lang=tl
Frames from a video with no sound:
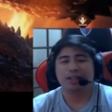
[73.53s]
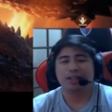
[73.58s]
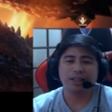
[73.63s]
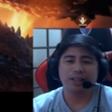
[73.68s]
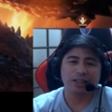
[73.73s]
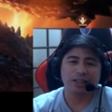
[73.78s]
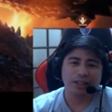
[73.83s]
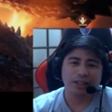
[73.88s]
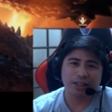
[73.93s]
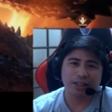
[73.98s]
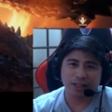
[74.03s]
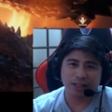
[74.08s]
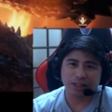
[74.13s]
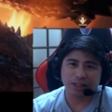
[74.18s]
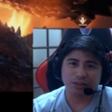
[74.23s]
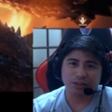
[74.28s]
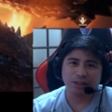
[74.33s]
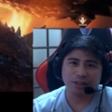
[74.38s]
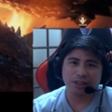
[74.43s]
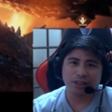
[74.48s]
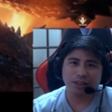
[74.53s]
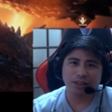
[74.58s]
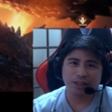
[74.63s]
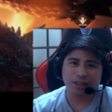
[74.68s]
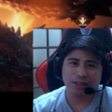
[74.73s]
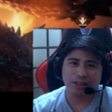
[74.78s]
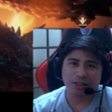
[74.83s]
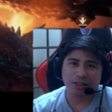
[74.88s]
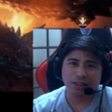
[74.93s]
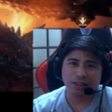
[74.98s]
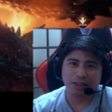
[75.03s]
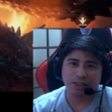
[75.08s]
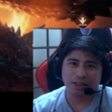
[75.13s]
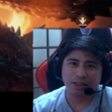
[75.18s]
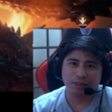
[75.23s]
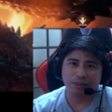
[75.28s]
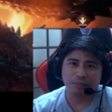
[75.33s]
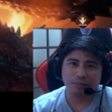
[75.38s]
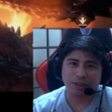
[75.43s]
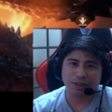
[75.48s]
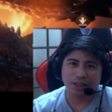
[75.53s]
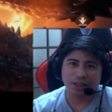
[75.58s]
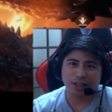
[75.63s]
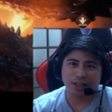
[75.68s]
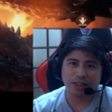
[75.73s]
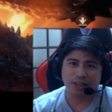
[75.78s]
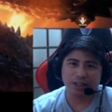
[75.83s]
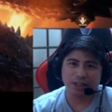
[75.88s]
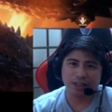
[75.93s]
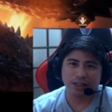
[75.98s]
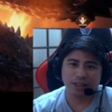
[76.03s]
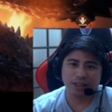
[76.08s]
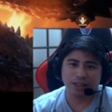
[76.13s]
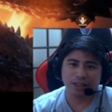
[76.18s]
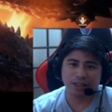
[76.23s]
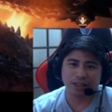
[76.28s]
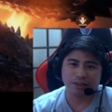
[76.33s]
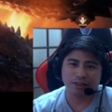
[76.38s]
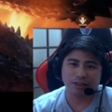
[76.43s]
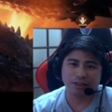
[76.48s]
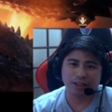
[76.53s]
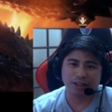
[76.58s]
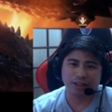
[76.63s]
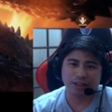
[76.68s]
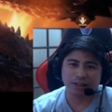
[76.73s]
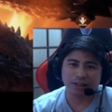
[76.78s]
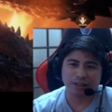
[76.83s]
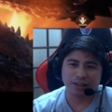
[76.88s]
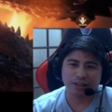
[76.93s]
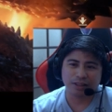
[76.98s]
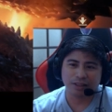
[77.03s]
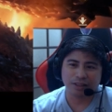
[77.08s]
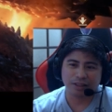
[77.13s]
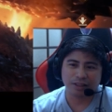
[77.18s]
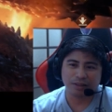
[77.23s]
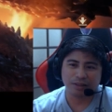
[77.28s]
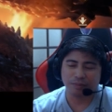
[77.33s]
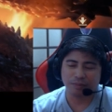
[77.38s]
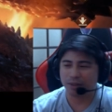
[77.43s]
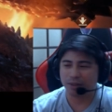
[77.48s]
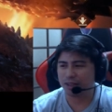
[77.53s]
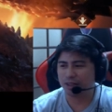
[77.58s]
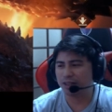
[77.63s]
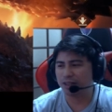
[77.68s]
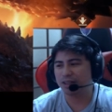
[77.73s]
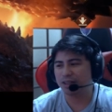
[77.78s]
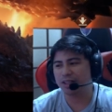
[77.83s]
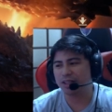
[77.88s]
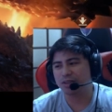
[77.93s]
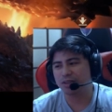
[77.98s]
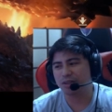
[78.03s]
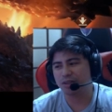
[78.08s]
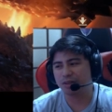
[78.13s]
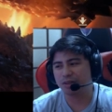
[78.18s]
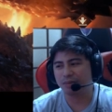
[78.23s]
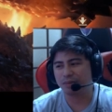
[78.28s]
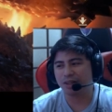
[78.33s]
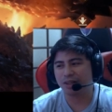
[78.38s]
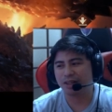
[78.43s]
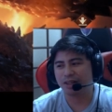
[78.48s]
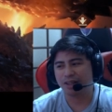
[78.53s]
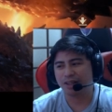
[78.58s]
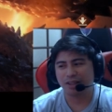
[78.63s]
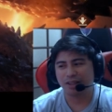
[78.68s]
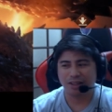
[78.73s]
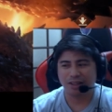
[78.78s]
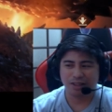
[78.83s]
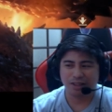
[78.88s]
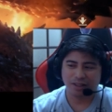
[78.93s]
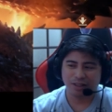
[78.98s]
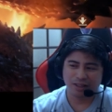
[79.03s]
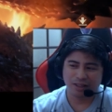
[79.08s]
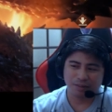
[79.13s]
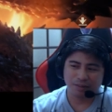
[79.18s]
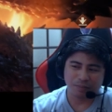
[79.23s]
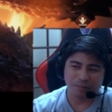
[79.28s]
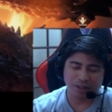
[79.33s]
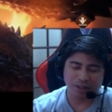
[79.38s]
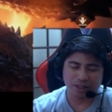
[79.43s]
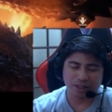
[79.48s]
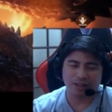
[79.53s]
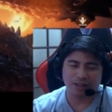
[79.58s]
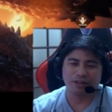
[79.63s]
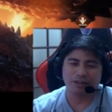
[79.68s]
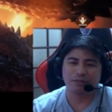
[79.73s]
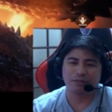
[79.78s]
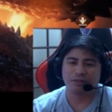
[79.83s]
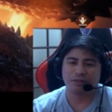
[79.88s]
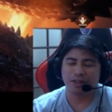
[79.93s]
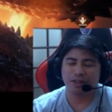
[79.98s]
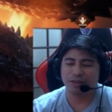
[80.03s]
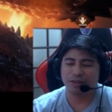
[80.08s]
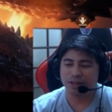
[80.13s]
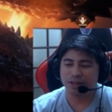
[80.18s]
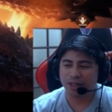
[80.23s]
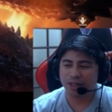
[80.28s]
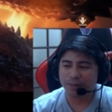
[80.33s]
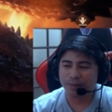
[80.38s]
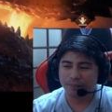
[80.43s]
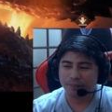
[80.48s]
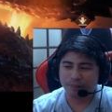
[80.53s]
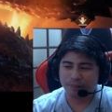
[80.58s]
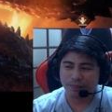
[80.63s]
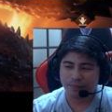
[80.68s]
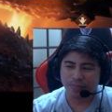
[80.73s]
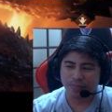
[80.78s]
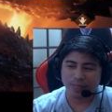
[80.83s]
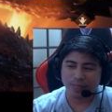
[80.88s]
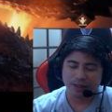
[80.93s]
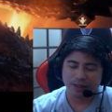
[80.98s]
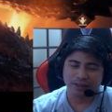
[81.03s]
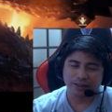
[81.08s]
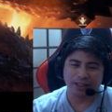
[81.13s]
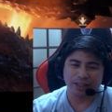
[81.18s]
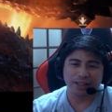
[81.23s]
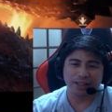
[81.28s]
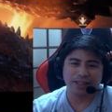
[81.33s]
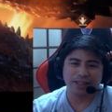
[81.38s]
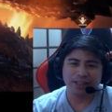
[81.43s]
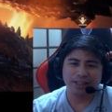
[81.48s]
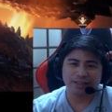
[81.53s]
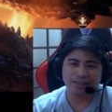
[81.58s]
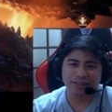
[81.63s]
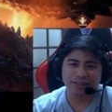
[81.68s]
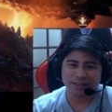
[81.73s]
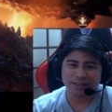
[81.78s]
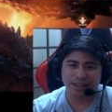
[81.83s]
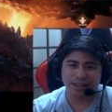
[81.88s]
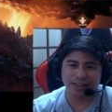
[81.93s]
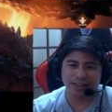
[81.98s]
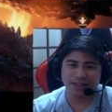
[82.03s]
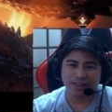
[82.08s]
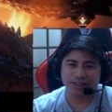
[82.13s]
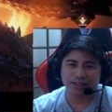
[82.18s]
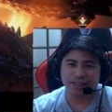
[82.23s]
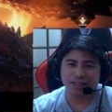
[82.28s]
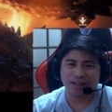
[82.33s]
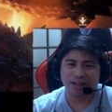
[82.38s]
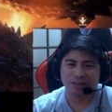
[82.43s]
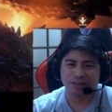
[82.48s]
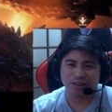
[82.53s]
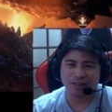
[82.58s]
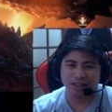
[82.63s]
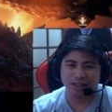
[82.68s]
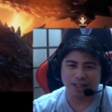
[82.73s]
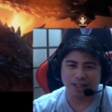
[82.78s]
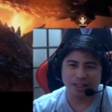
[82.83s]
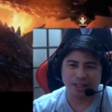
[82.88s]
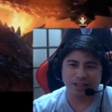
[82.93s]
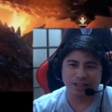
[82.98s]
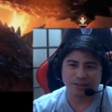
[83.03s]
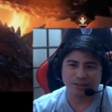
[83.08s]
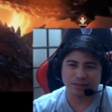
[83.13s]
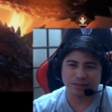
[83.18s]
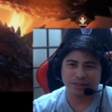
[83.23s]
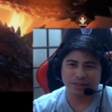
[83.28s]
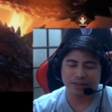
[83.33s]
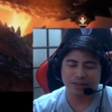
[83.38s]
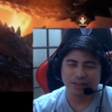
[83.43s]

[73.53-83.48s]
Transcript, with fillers: And actually, matagal, ano na eh, pang ilang days ko na ba? Mga, ano na, 3 days, 3 days na ako naglalaro.